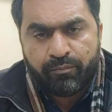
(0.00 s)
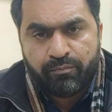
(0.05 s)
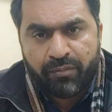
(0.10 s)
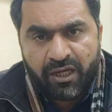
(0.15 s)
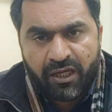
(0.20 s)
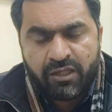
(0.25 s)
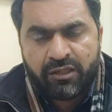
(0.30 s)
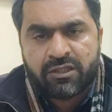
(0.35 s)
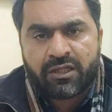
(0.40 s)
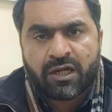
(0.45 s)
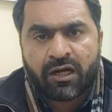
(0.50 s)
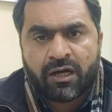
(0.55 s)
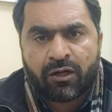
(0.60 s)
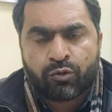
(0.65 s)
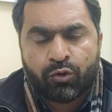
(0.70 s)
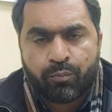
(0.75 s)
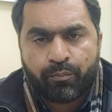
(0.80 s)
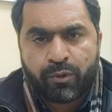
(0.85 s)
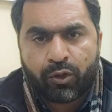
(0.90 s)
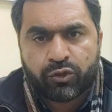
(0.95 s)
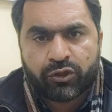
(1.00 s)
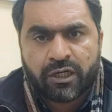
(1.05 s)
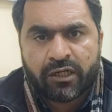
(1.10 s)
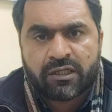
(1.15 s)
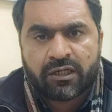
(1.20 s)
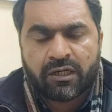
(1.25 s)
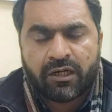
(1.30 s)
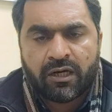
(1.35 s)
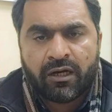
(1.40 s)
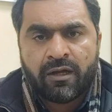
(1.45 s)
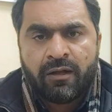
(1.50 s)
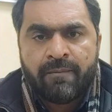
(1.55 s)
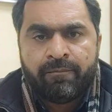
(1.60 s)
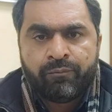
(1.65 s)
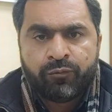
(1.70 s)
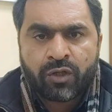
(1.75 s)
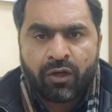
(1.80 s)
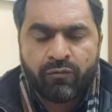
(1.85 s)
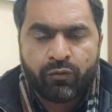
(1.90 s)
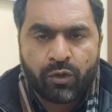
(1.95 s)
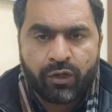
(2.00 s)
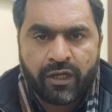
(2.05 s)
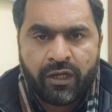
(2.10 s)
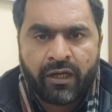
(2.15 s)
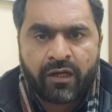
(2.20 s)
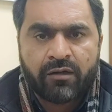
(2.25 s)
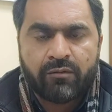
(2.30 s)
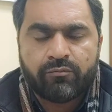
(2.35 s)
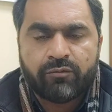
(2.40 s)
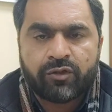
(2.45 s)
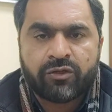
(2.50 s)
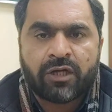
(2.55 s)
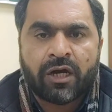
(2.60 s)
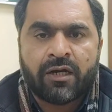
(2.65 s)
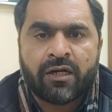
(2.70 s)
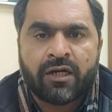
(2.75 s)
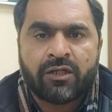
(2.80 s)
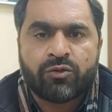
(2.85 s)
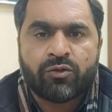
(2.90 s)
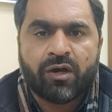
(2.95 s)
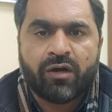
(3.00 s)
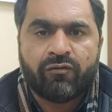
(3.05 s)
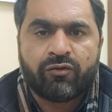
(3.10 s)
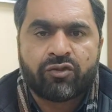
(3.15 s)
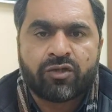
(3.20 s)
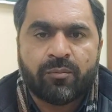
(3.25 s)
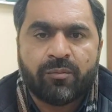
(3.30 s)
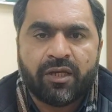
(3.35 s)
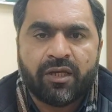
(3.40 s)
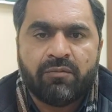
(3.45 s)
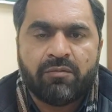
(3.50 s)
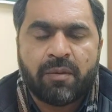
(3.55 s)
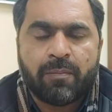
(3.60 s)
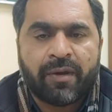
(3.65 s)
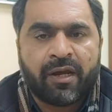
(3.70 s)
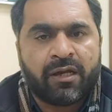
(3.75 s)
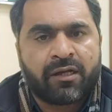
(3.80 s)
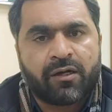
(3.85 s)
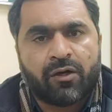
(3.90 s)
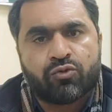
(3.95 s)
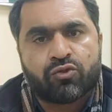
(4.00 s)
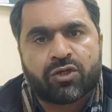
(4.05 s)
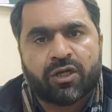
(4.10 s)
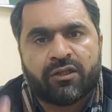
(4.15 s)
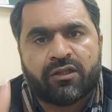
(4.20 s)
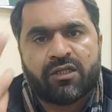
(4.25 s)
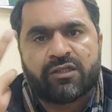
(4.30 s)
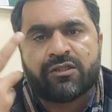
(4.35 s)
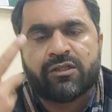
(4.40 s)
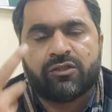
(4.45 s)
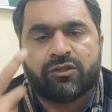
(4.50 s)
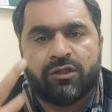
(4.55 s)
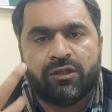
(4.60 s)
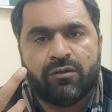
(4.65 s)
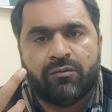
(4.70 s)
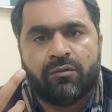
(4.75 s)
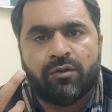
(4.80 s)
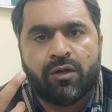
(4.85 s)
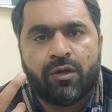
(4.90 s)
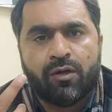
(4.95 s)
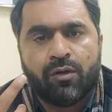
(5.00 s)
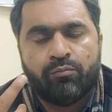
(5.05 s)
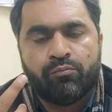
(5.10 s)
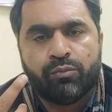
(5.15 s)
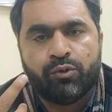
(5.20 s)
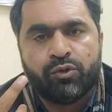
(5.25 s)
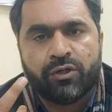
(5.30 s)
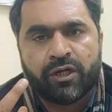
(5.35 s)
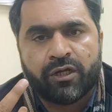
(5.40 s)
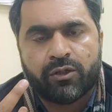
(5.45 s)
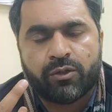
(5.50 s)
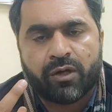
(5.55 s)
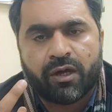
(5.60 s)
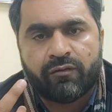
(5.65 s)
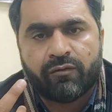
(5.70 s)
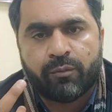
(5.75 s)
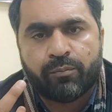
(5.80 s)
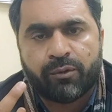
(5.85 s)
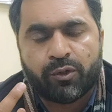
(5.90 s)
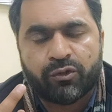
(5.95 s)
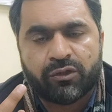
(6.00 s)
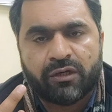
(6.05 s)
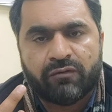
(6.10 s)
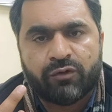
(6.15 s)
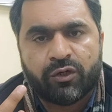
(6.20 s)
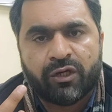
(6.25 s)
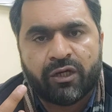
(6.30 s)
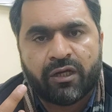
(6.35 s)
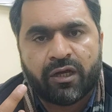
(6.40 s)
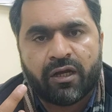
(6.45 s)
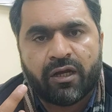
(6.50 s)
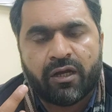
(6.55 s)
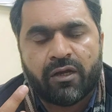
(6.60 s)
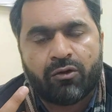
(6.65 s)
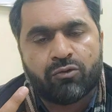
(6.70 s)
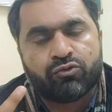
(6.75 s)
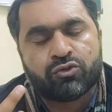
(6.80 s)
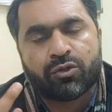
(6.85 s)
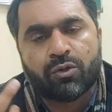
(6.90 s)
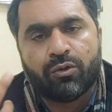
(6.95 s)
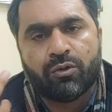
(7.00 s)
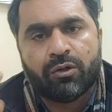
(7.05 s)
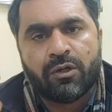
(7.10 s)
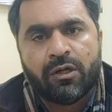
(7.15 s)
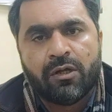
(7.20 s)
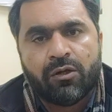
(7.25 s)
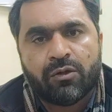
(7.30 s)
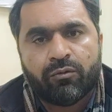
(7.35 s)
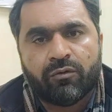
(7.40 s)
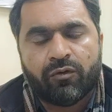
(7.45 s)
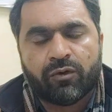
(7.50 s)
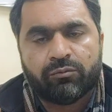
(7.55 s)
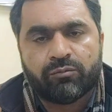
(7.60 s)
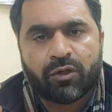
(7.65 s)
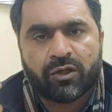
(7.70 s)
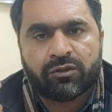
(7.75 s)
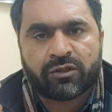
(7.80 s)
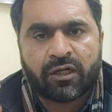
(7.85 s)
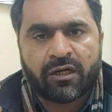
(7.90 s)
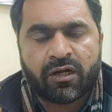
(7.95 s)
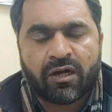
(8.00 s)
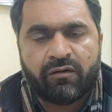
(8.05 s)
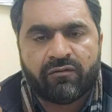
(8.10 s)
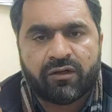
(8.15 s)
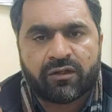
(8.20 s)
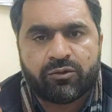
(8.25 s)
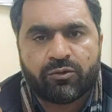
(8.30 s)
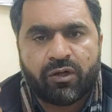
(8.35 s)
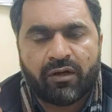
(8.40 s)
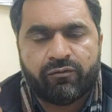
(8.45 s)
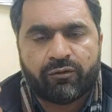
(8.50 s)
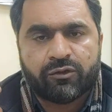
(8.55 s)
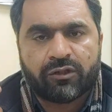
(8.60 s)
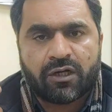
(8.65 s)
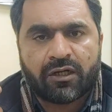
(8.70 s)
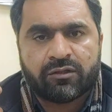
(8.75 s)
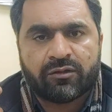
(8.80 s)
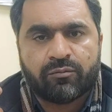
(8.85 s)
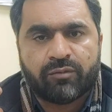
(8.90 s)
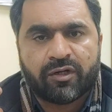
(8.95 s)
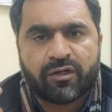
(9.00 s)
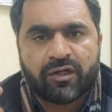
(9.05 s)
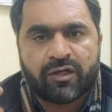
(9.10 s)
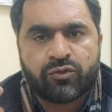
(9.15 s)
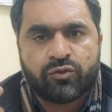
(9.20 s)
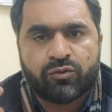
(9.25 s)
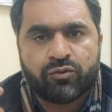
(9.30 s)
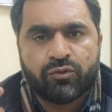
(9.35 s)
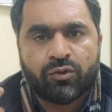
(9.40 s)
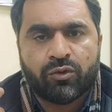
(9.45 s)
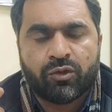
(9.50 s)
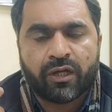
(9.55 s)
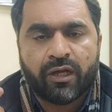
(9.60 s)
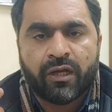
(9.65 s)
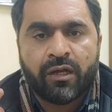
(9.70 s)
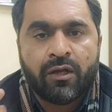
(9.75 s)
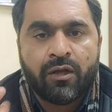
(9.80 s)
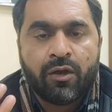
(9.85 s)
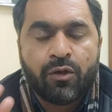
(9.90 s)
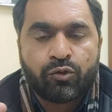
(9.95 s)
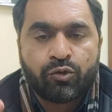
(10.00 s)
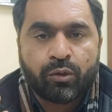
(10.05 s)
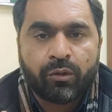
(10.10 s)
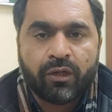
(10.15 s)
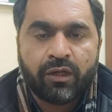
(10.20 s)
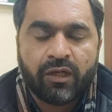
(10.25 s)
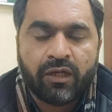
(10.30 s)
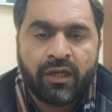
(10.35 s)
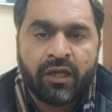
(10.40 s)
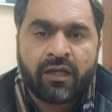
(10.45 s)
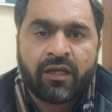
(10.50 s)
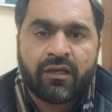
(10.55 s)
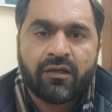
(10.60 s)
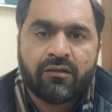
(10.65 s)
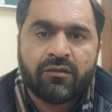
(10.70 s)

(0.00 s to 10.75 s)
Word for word: बीज था कोई पौधा था कि वो एक दाना जो है वो ज़मीन में फेंका और उसके अंदर से तीन बूटे जो है वो पौधे वो निकल आए और उसको वो तनावर जो है वो दरख्त बनना शुरू हो गया तो एक